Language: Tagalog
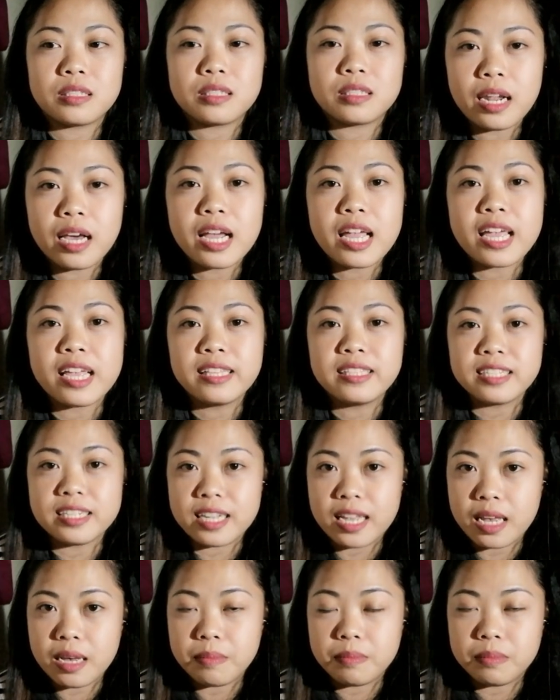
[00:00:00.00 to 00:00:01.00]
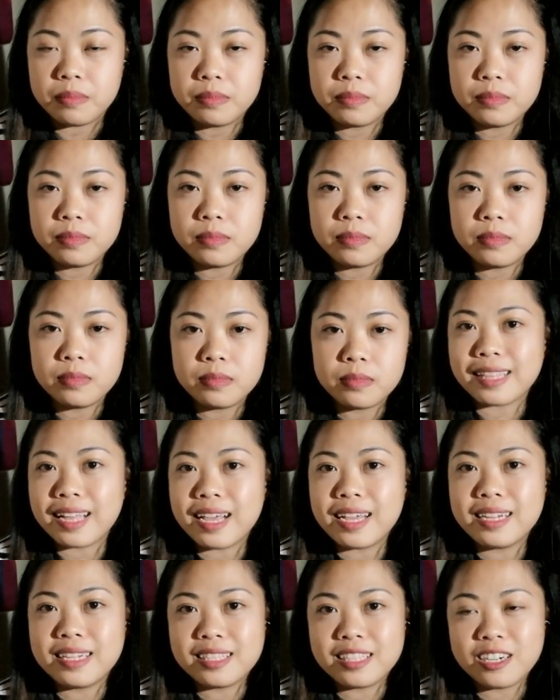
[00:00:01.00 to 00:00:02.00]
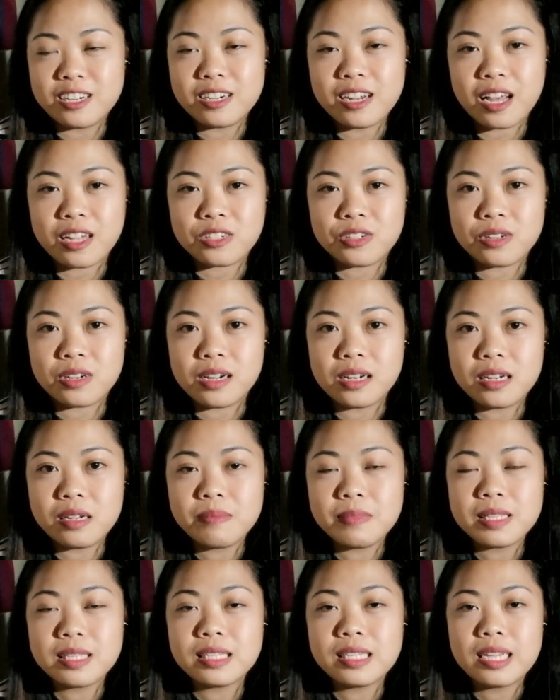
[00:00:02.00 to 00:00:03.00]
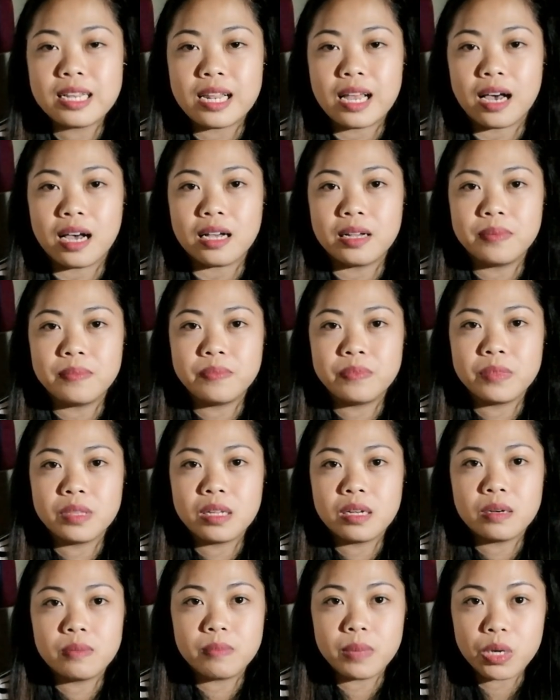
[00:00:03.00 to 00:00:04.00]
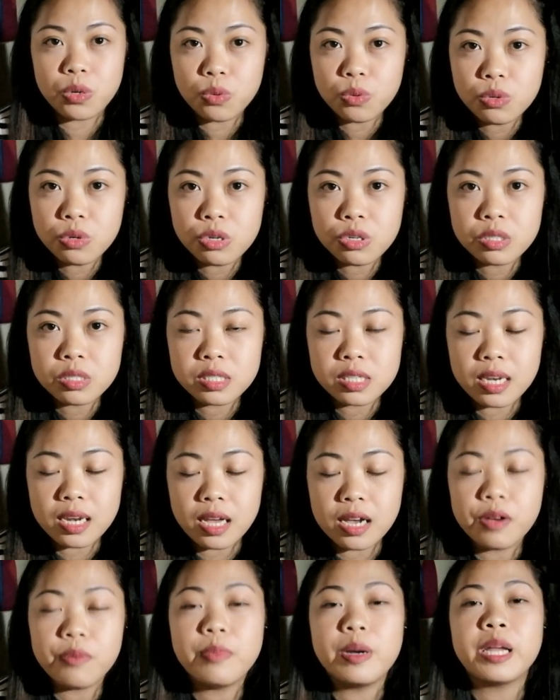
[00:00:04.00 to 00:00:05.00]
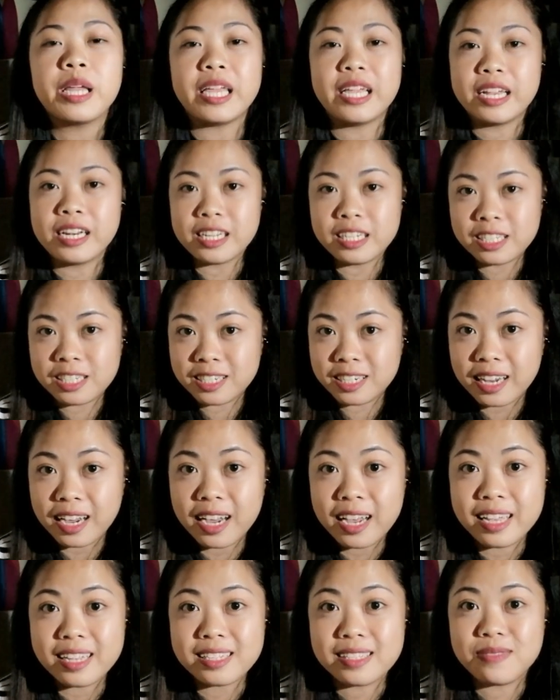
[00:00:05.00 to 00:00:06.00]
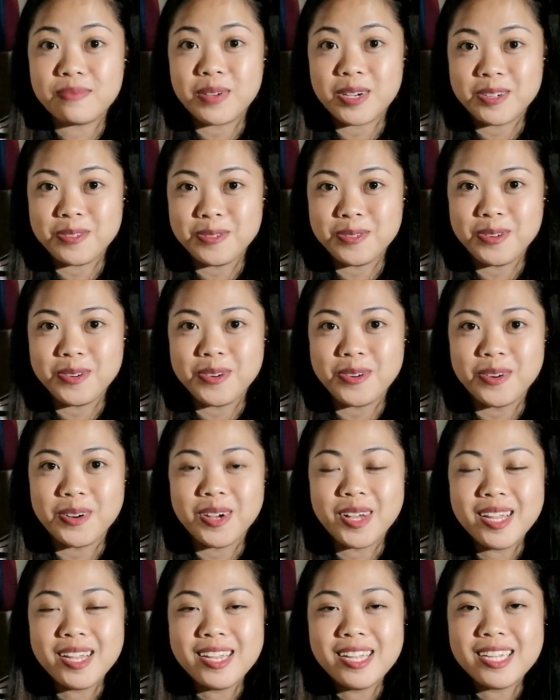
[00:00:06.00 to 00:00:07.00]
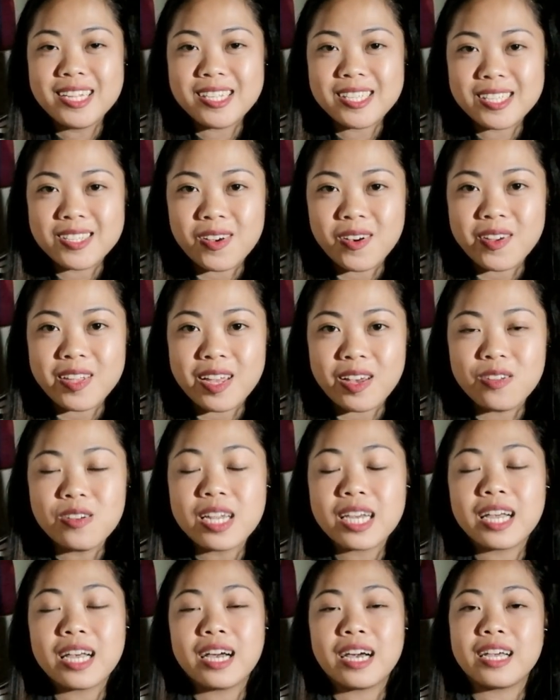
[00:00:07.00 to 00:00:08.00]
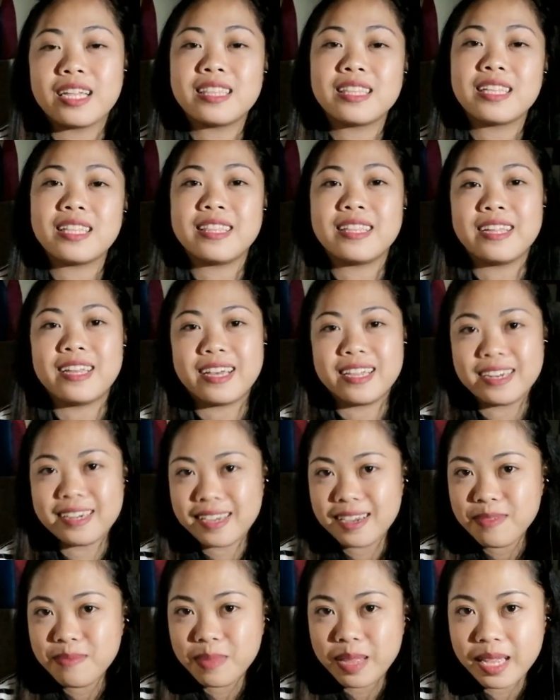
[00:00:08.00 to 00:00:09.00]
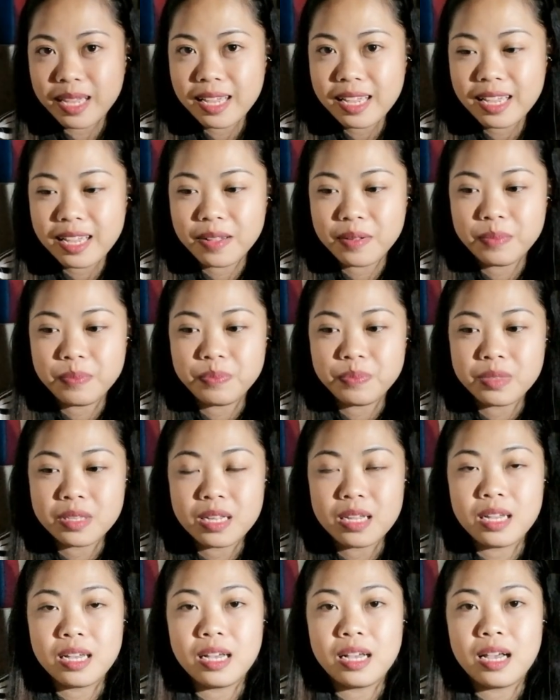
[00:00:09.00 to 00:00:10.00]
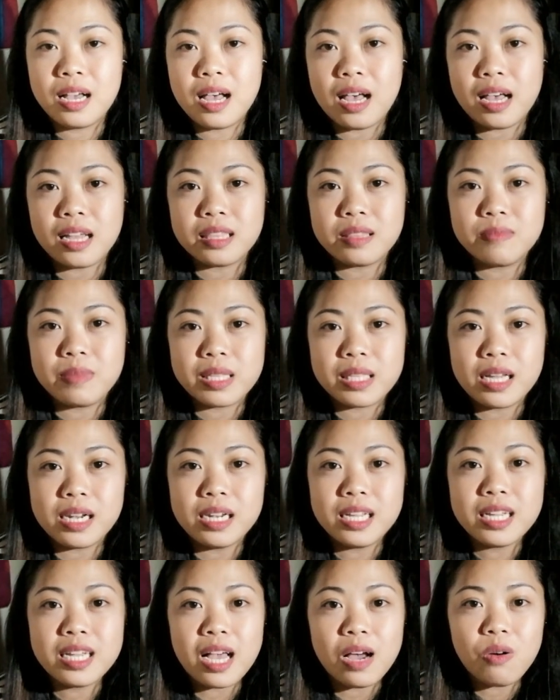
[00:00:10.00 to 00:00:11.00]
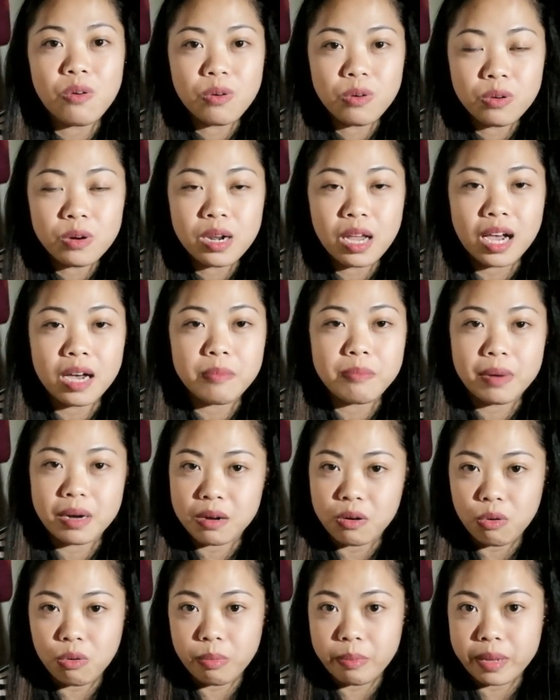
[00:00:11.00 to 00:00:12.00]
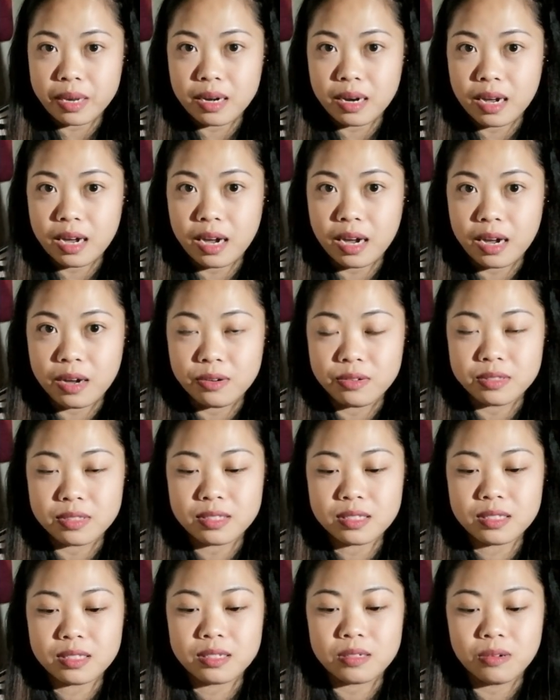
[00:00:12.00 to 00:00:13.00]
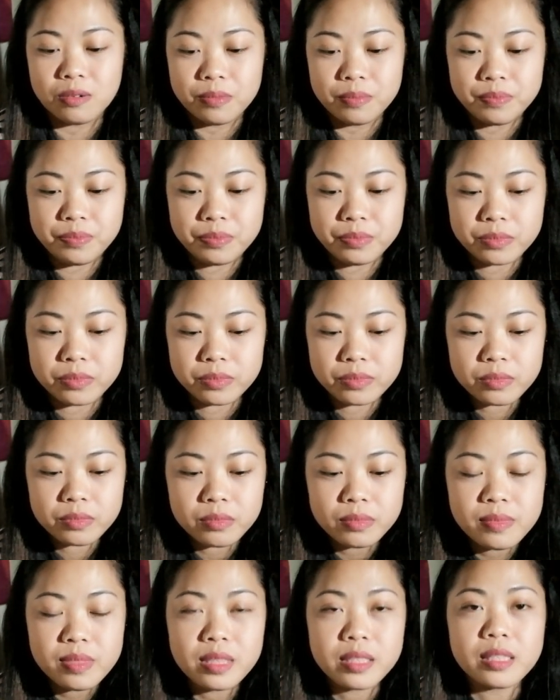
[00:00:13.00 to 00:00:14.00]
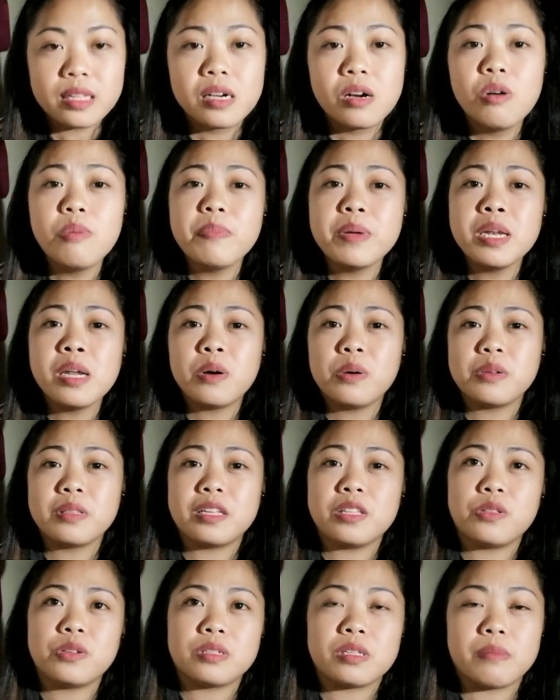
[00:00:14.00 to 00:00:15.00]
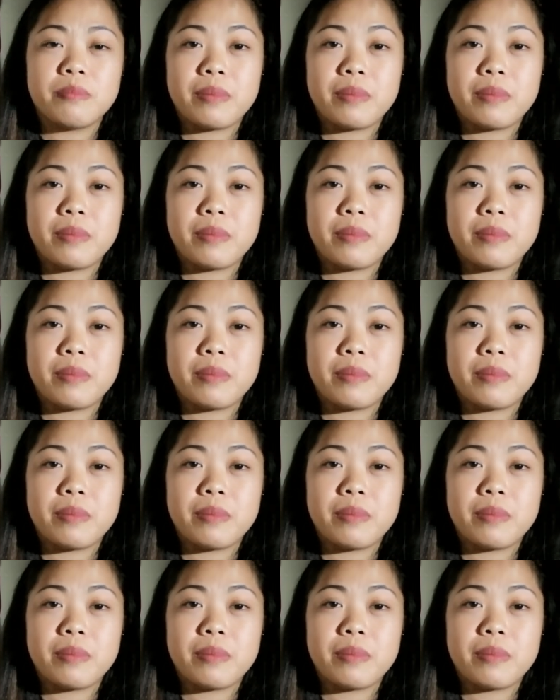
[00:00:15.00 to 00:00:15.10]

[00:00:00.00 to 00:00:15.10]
ng ATM. Dahil international naman sila, marunong sila mag-English guys, marunong. So, yan, nagkakaintindihan kami. At madali ako nakapag-open ng account. So, nag-open ako dito sa